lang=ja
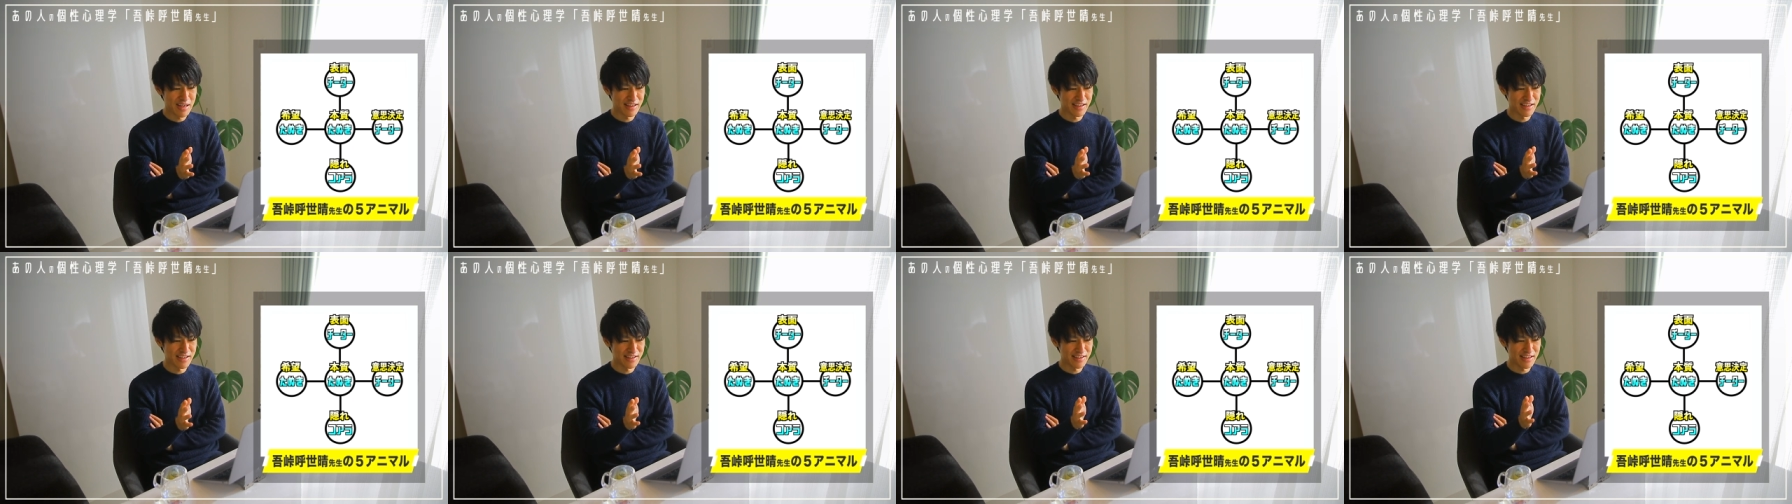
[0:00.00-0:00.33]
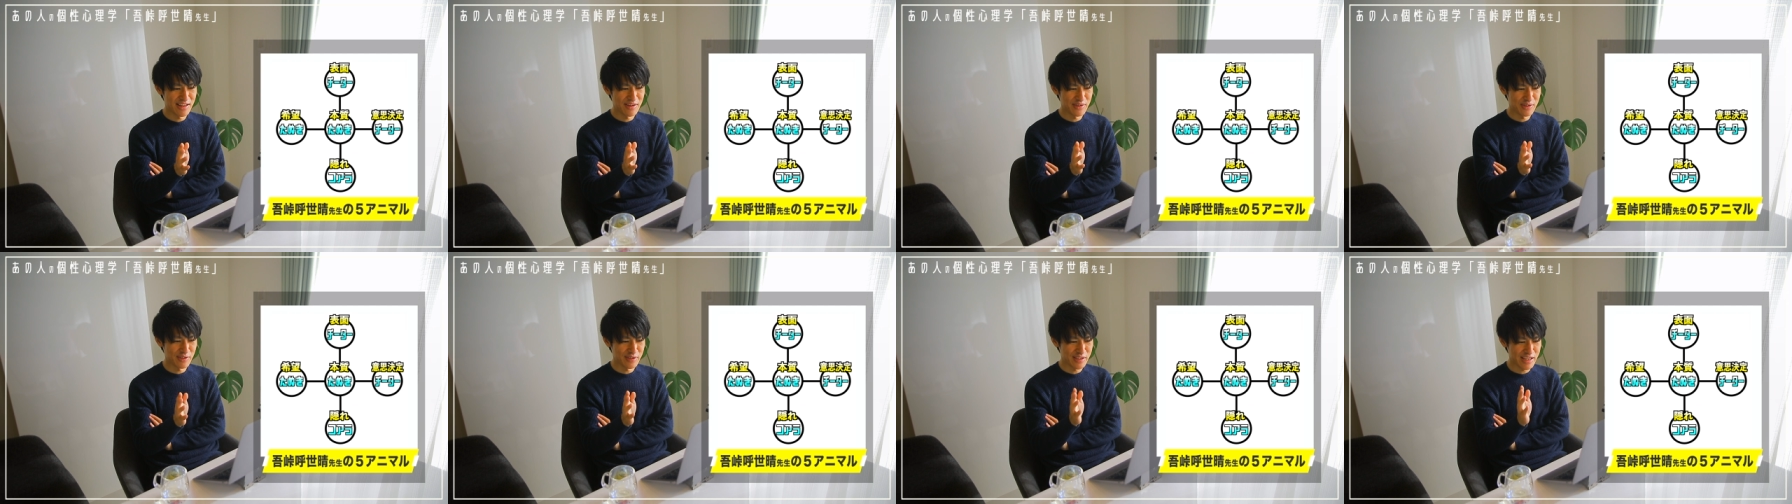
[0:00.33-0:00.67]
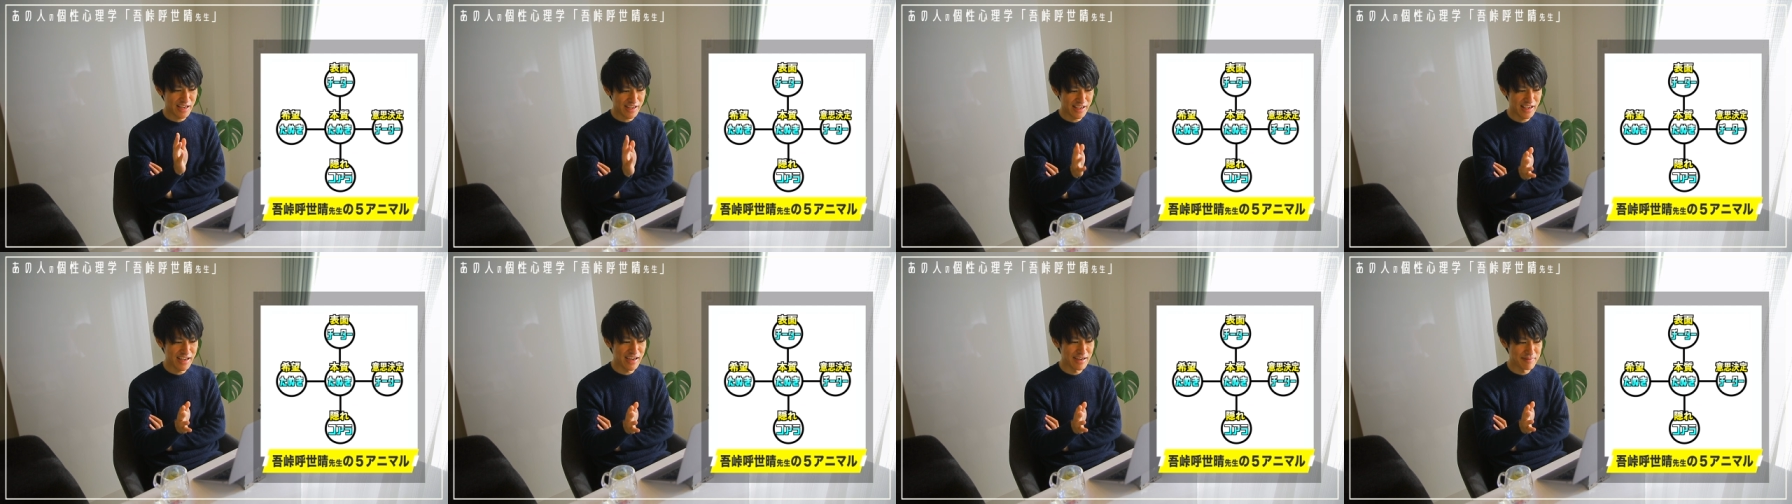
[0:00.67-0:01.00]
知ってる人
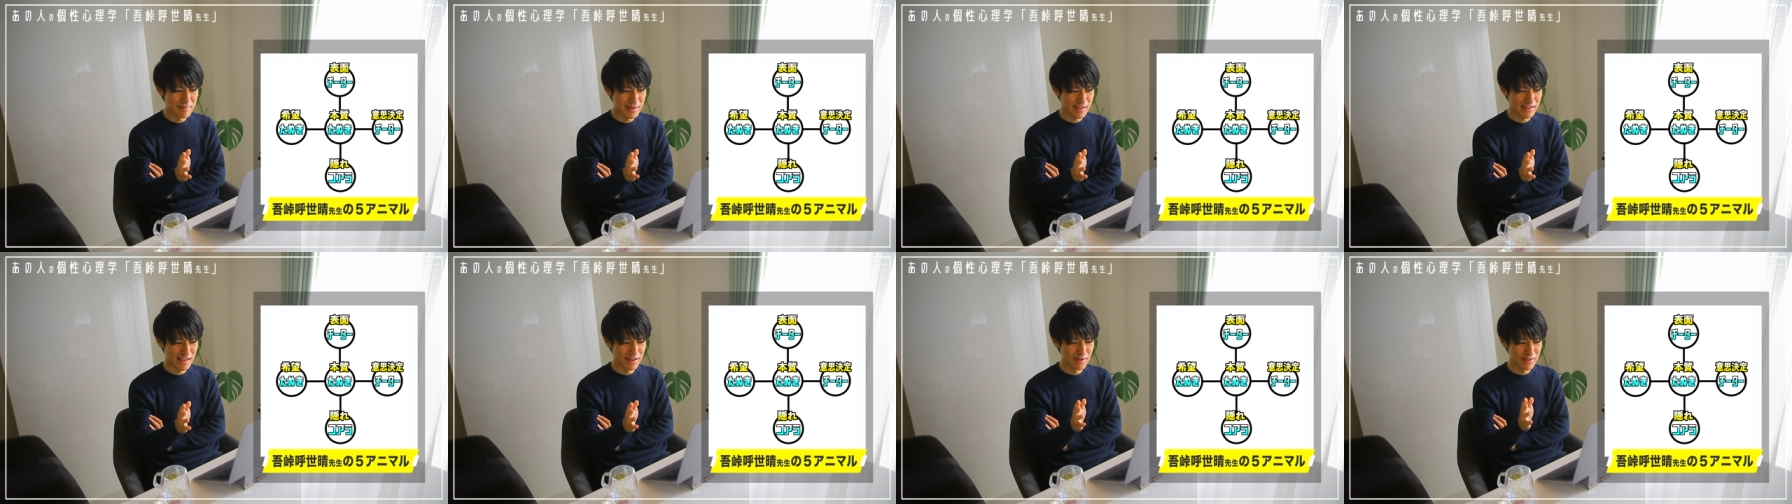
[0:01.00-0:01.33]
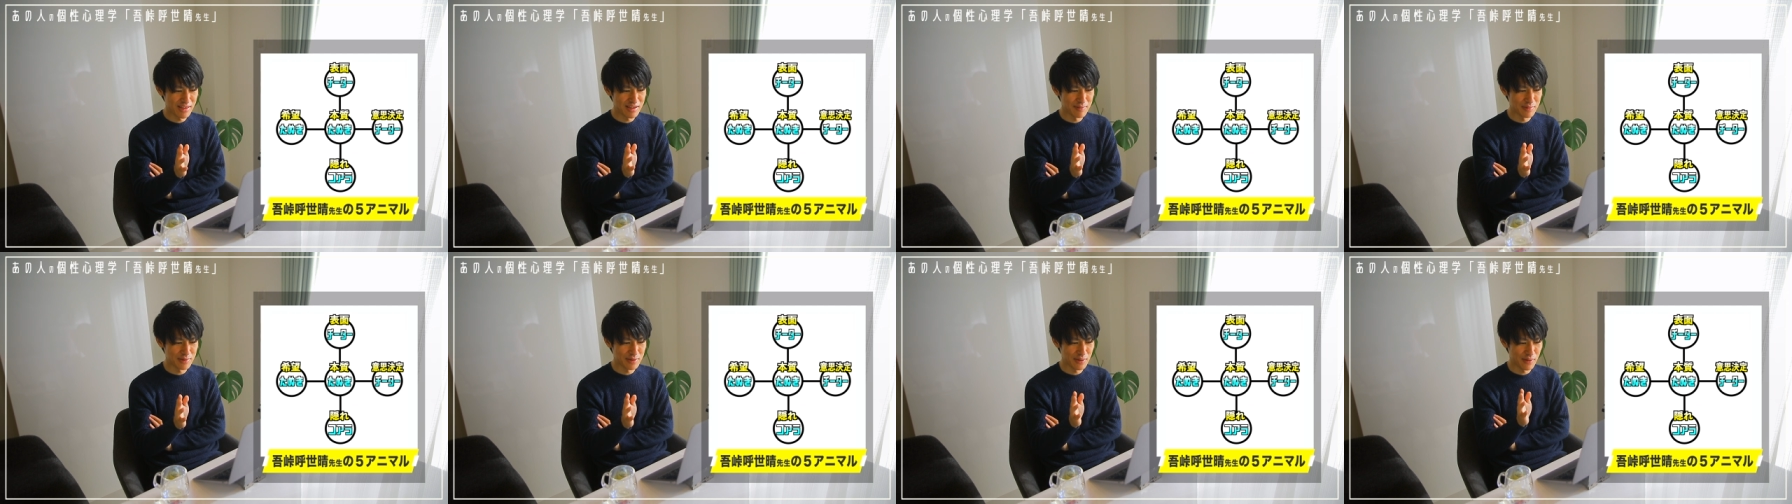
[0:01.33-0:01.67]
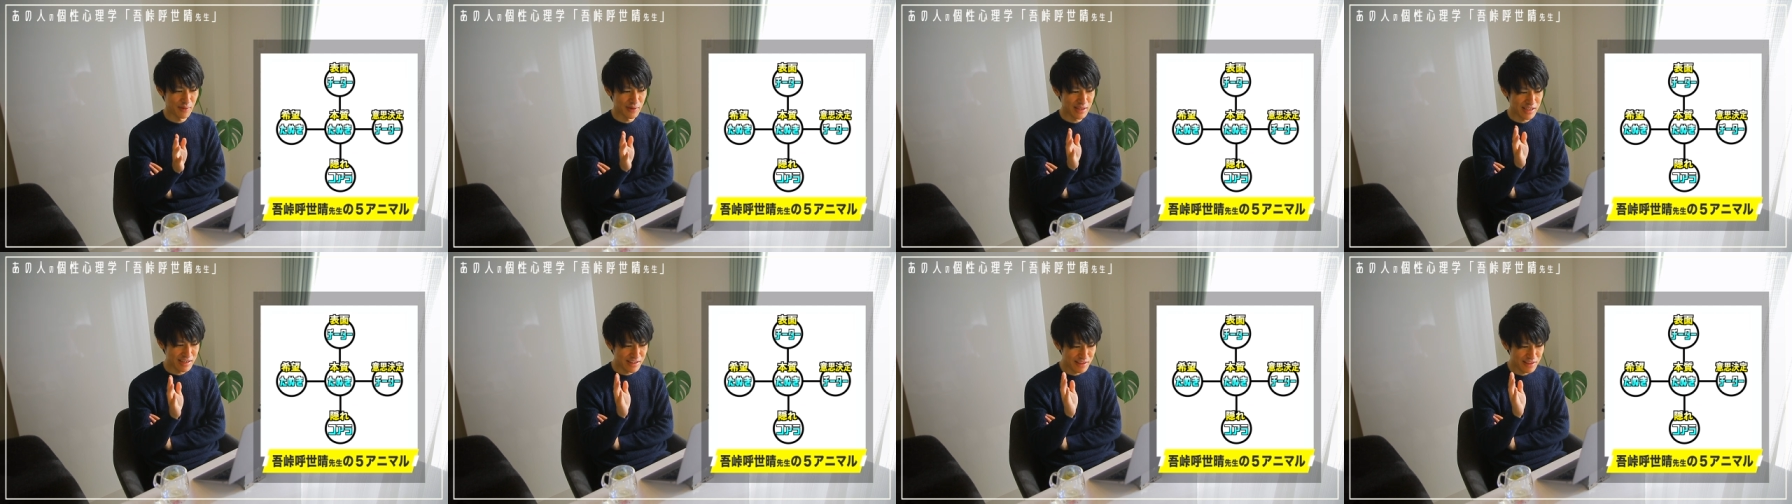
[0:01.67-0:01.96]
だけが、楽しむところ